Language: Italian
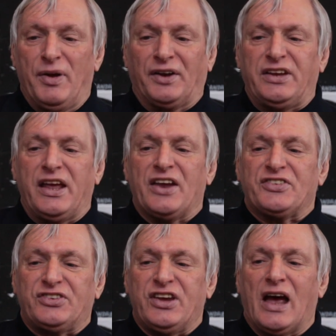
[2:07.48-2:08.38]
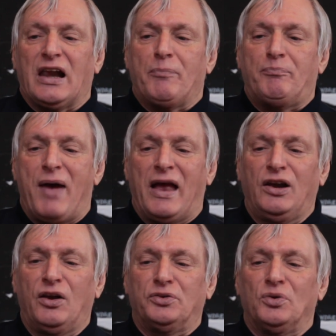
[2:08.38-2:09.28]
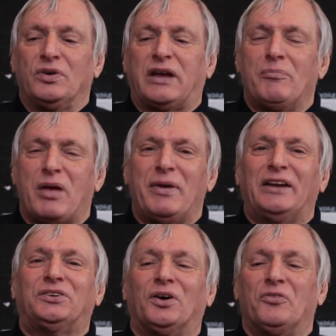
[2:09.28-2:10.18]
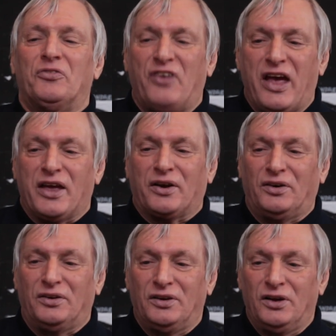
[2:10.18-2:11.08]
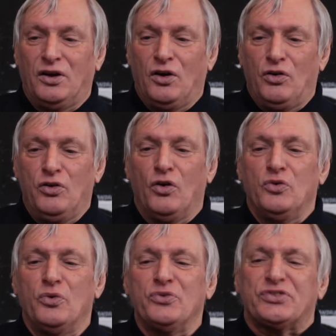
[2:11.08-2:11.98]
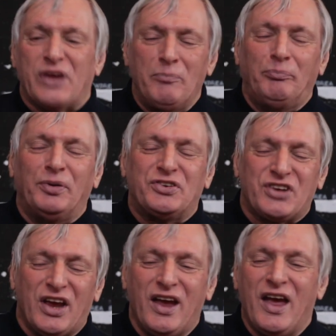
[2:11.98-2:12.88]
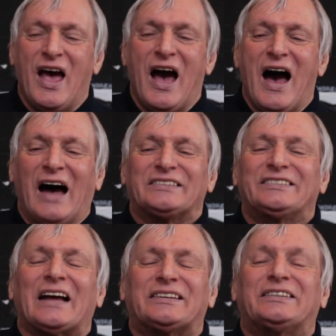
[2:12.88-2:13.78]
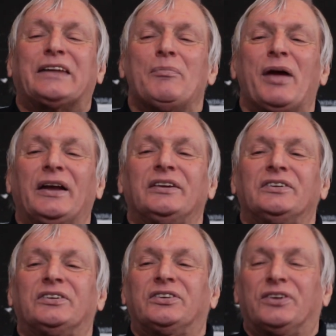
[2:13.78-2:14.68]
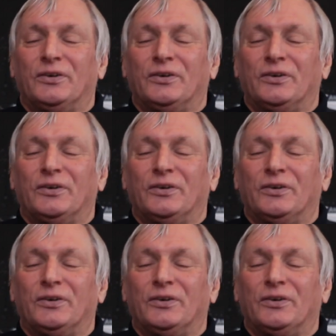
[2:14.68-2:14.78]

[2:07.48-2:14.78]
per dire sì all'appello di un cambiamento vero, non un semplice adattamento.